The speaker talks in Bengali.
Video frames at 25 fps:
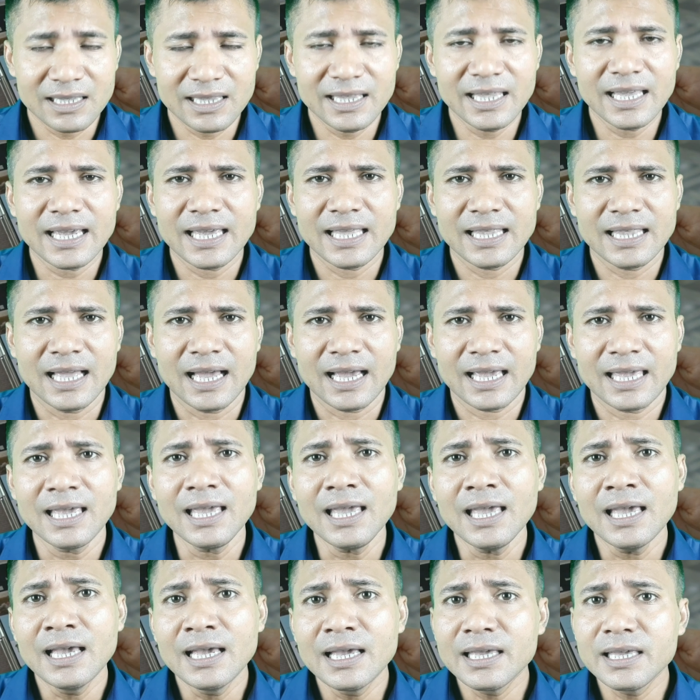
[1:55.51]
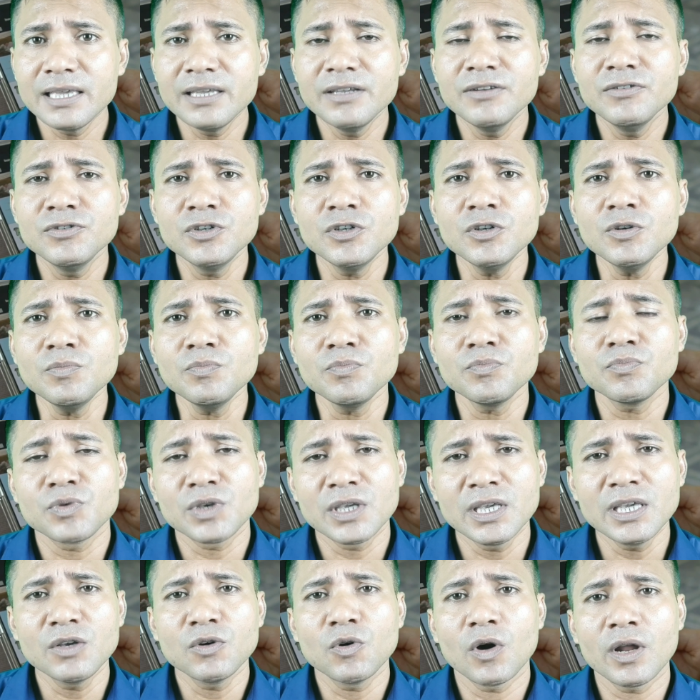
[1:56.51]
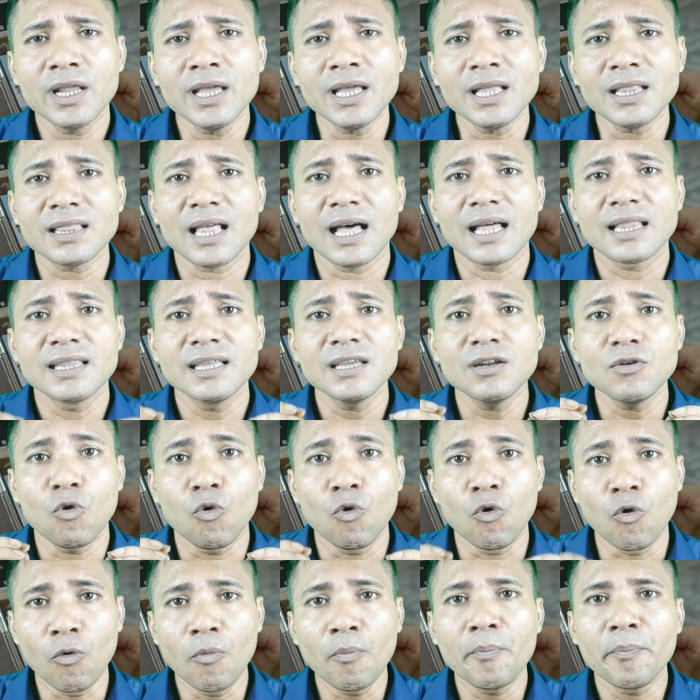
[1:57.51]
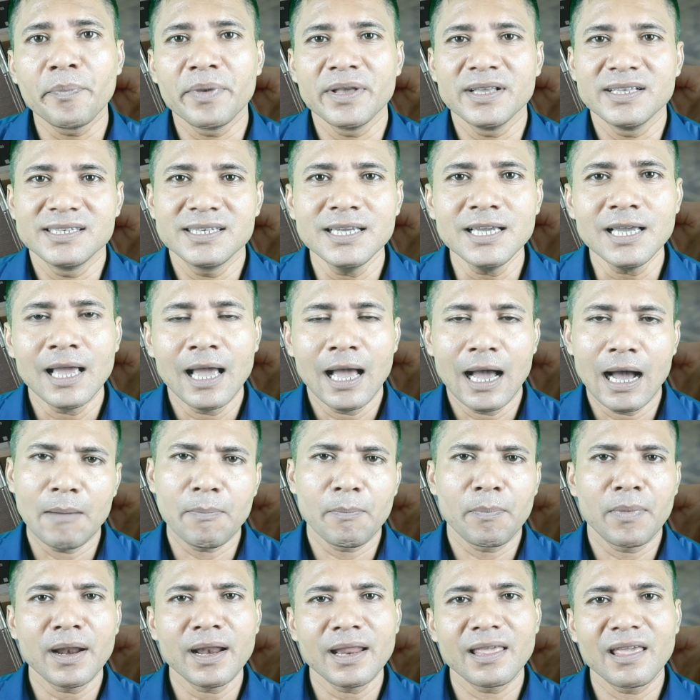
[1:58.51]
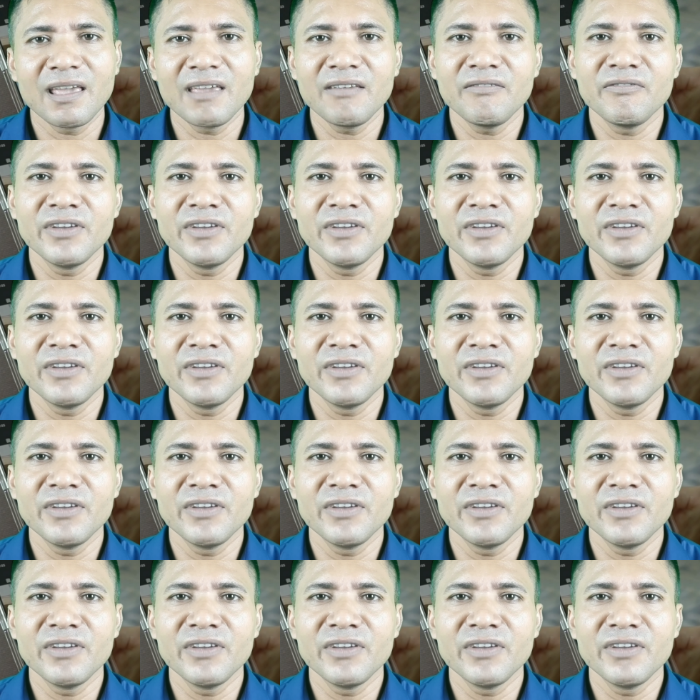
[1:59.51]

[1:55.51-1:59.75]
দেখে থাকে ইউটিউব কি করে তাদের হোম পেজে আপনার এই